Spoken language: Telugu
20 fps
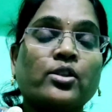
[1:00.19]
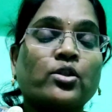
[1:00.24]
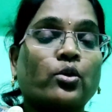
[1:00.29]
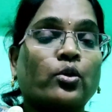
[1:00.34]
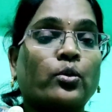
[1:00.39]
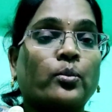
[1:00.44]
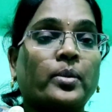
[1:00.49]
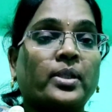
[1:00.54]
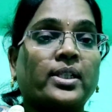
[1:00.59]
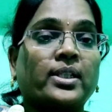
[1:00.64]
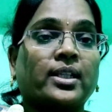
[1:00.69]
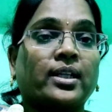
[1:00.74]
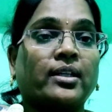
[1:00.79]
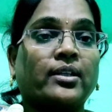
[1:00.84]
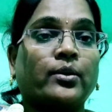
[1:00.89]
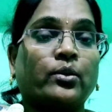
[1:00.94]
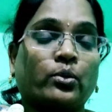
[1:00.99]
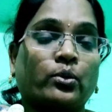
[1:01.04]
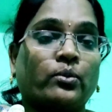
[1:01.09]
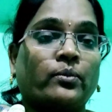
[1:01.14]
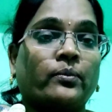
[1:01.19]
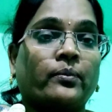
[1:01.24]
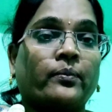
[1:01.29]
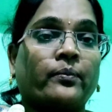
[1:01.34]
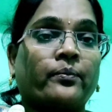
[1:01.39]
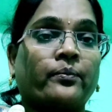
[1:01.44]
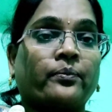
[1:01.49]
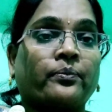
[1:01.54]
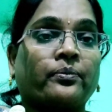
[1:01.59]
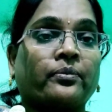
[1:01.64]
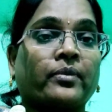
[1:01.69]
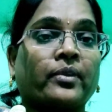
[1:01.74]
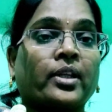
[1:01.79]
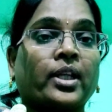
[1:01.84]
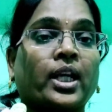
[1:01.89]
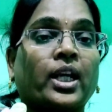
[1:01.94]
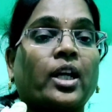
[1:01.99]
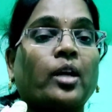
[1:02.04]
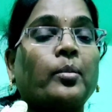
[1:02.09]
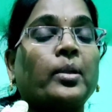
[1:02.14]
చూపిస్తారు
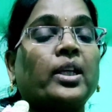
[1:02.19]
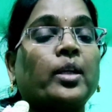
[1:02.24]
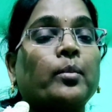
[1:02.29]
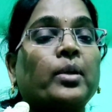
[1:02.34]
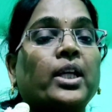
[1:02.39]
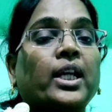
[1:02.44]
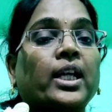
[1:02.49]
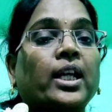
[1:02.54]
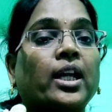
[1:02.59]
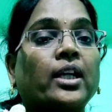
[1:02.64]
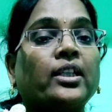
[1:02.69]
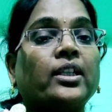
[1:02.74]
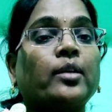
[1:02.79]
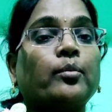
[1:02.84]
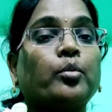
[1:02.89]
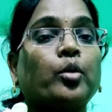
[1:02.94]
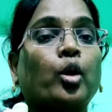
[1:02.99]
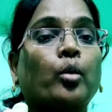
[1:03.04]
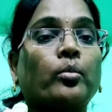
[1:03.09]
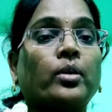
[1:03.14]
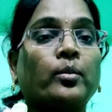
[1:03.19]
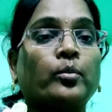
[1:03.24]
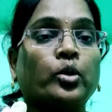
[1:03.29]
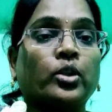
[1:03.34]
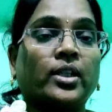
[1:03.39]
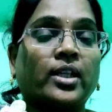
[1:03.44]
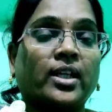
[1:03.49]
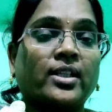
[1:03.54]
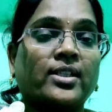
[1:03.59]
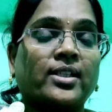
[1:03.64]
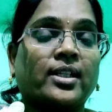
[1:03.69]
కాబట్టి మీకు ఎలాంటి ప్రాబ్లం ఉన్నా